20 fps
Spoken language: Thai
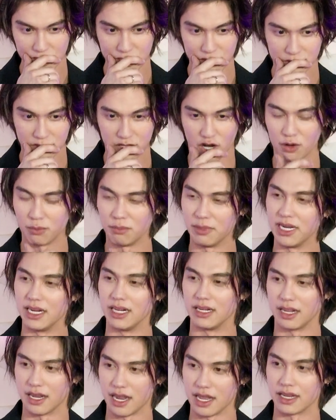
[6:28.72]

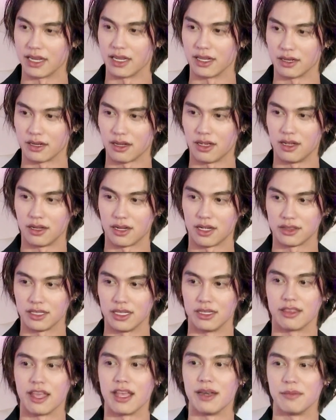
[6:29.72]
20,000 อะไรเงี้ย ก็ก็
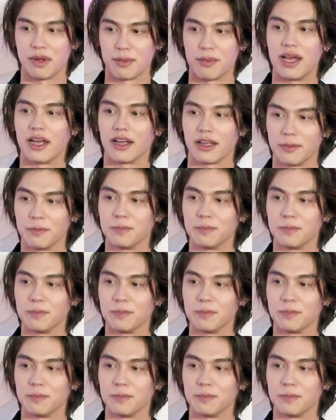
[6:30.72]
ตื่นเต้นมากๆาก